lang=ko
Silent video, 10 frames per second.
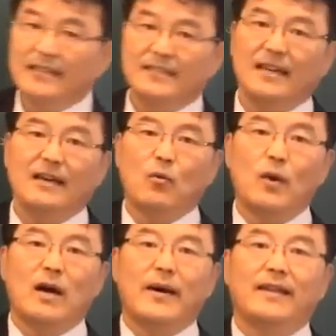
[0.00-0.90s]
C에
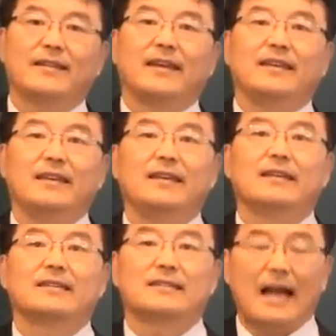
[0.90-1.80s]
올라와 있는데
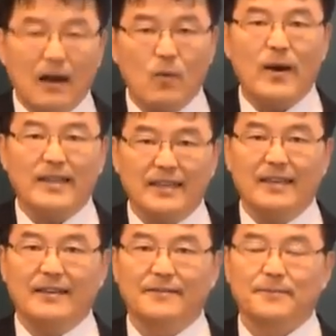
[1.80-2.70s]
이
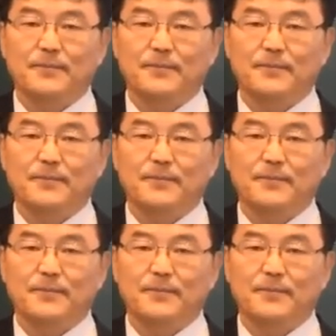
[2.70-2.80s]
상관이